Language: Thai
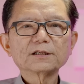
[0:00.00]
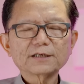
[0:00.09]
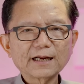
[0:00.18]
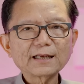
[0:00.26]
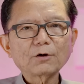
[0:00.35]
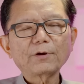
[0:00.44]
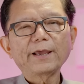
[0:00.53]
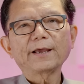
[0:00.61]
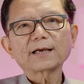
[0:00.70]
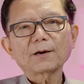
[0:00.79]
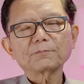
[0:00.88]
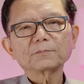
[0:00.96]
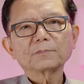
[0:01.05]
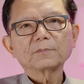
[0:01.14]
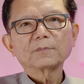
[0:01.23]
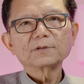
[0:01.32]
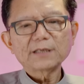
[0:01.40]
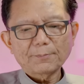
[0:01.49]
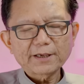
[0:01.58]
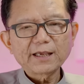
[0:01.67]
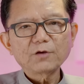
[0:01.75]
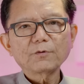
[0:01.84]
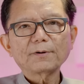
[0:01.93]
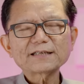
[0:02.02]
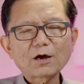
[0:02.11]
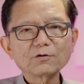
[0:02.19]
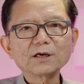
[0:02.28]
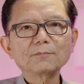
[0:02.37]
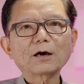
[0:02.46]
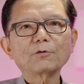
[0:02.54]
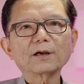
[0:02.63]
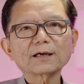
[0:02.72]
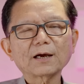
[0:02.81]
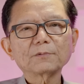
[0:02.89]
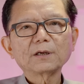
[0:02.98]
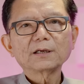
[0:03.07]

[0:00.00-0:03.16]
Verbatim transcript: ฉะนั้นเราเองครับอย่าไปคิดว่าพระเจ้าลืมเรานะครับ